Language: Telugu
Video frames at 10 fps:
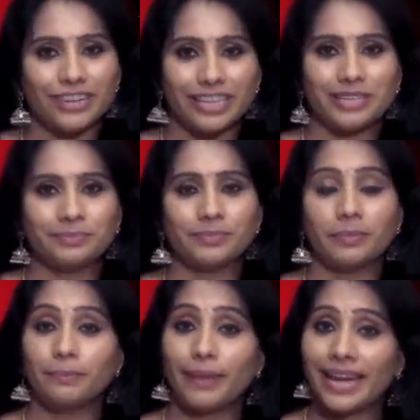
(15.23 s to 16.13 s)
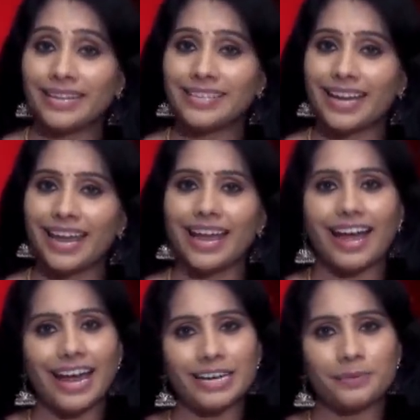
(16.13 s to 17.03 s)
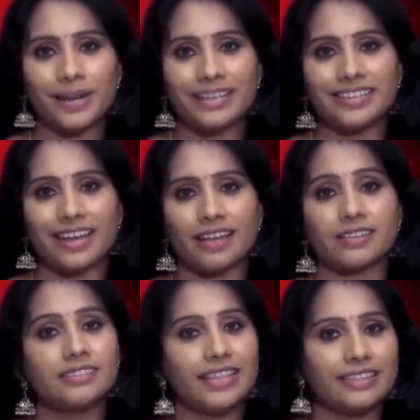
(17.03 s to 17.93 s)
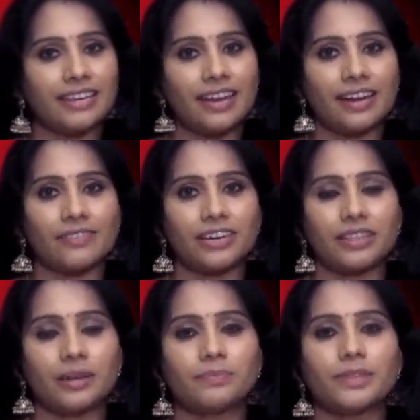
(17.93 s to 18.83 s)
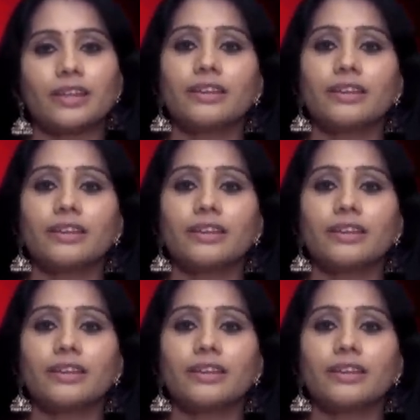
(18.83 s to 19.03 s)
వ్రతం బారసాల అన్నప్రాసన సత్యనారాయణ వ్రతం